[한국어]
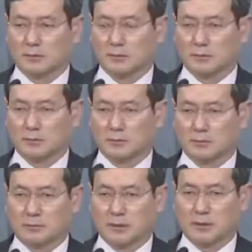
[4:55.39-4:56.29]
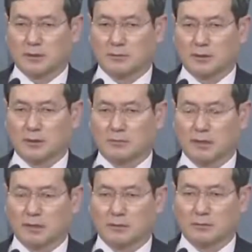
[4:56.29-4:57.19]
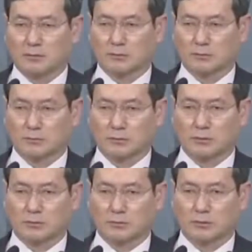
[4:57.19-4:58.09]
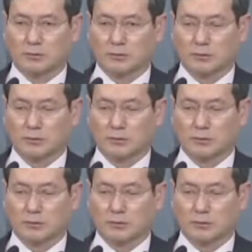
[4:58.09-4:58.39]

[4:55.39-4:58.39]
여러분 내 혈관이 막힌 곳을 뚫어주고